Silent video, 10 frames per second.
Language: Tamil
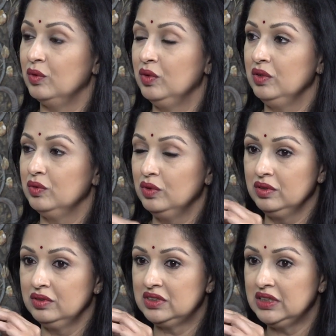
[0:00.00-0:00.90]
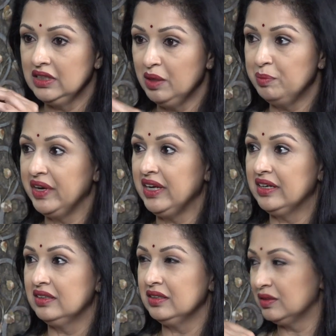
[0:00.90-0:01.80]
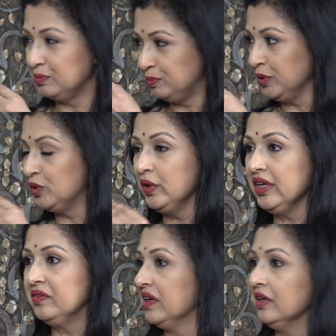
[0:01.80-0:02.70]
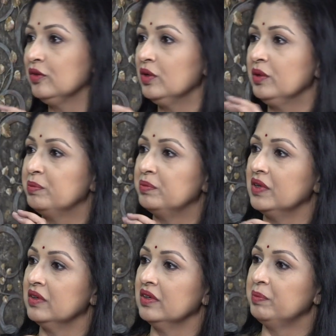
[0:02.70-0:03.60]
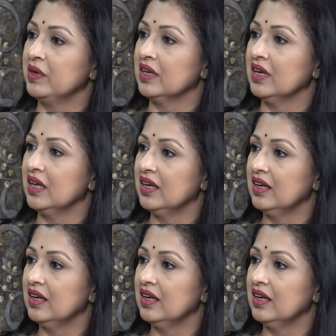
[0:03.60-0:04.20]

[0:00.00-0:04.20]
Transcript: ஒரு ஒரு சின்ன பிரேக் எடுத்துகிட்டு போய் தூங்கிட்டு வரேன்னு கூட பண்ணலை